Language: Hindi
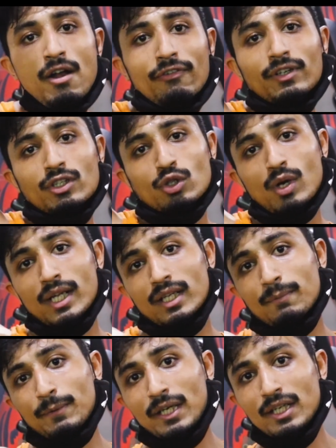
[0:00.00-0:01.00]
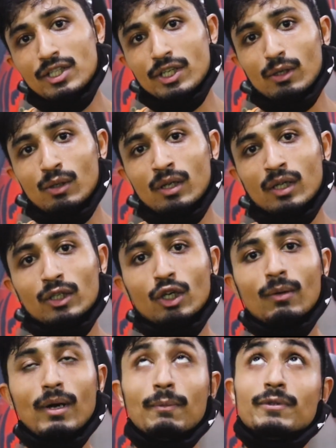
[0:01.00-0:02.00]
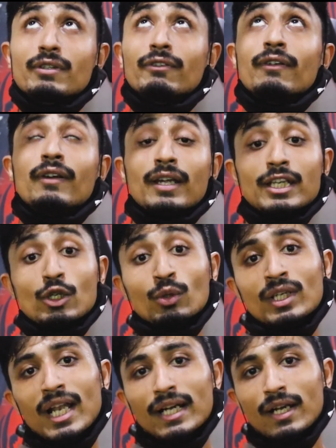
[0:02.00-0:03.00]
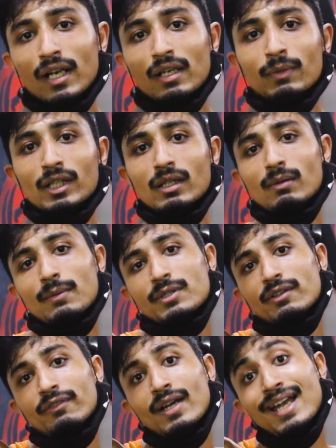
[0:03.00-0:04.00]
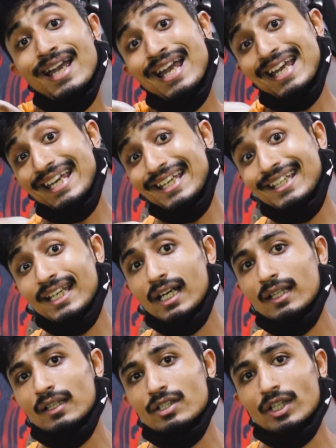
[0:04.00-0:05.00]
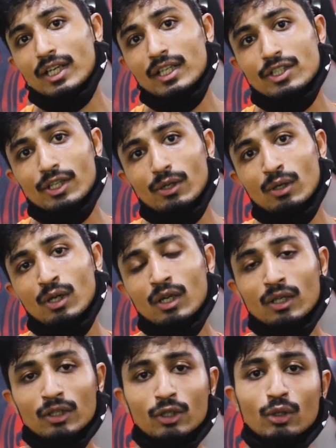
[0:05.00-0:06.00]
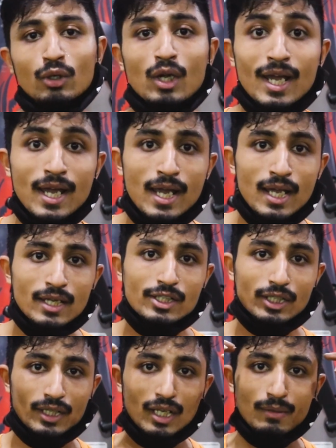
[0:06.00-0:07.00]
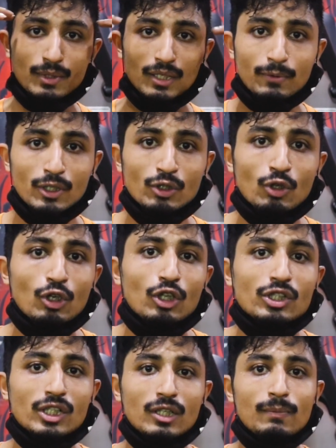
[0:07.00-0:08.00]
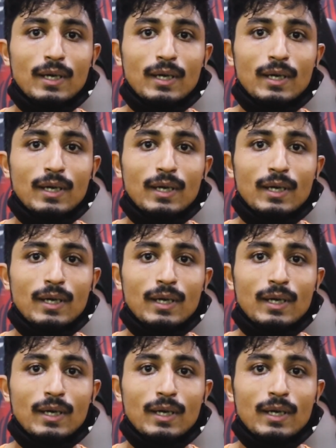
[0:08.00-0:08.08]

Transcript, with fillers: फिर जो हाथ आप खींच रहे हो तो अब आप सिर्फ यूनिलैटरली मतलब आप सिर्फ एक ही हाथ नीचे खींच रहे हो तो जितना भी आपका न्यूरोलॉजिकल